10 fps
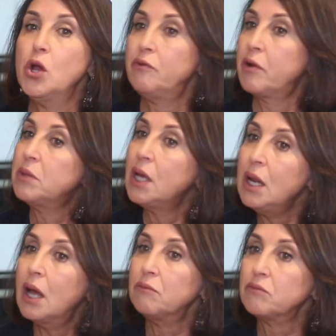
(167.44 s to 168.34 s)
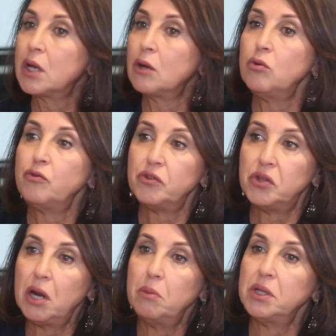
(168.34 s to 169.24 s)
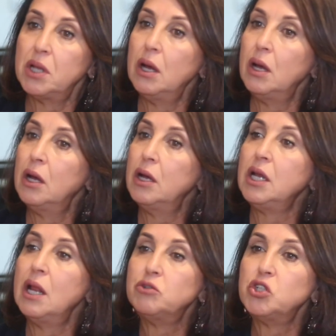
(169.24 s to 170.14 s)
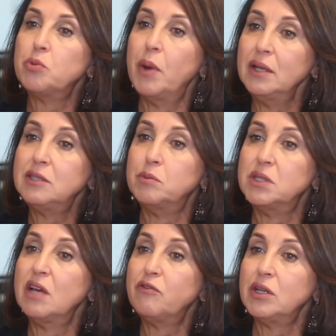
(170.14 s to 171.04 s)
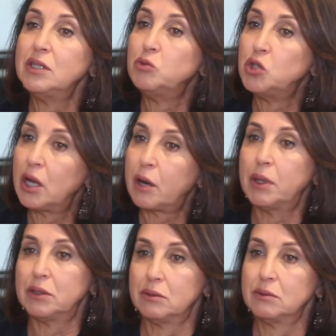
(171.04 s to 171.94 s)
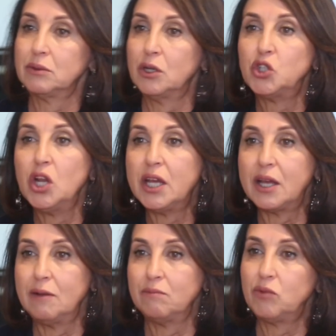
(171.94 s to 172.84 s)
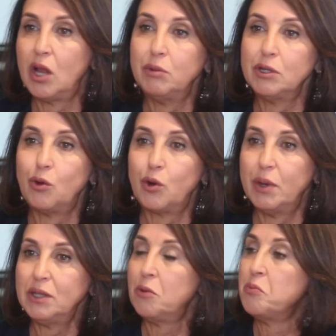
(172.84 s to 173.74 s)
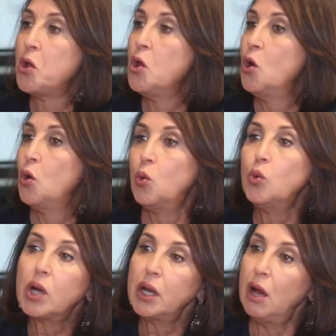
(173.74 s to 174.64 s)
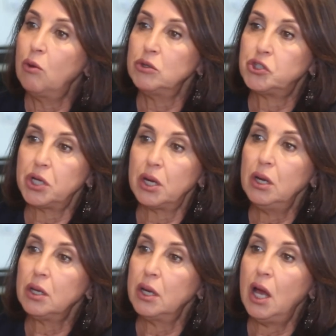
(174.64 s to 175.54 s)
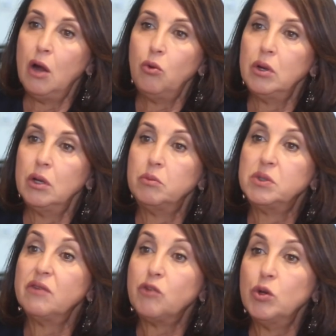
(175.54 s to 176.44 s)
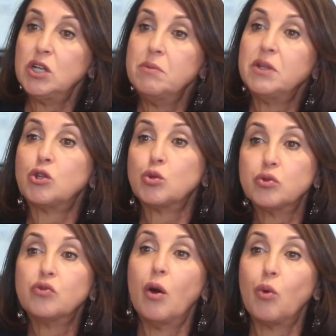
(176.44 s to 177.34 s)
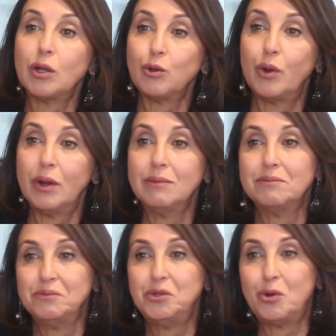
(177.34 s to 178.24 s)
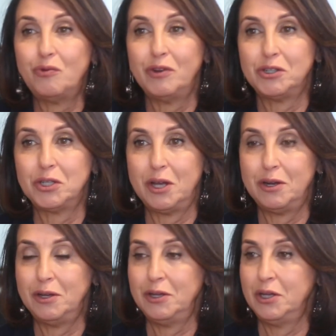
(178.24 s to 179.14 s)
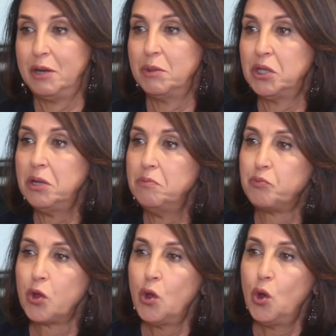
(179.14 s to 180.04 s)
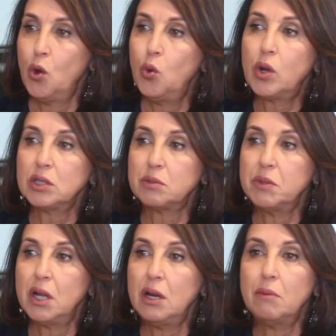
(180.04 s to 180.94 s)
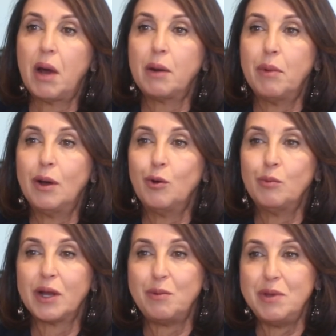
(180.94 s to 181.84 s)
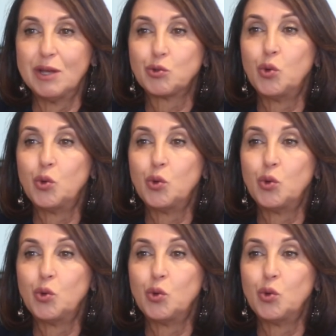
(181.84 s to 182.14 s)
في رمضان لا كنكون في الدار البيضاء الا مشيت بعدت بزاف غادي نمشي للرباط هادشي اللي كاين الدار البيضاء والرباط وكنحاول نشتغل كنحاول بزاف الحوايج اللي ما درتهمش في الاوقات الاخرى نديرهم في هذا الشهر آه، رمضان وكنتمنى للمغاربه والمغربيات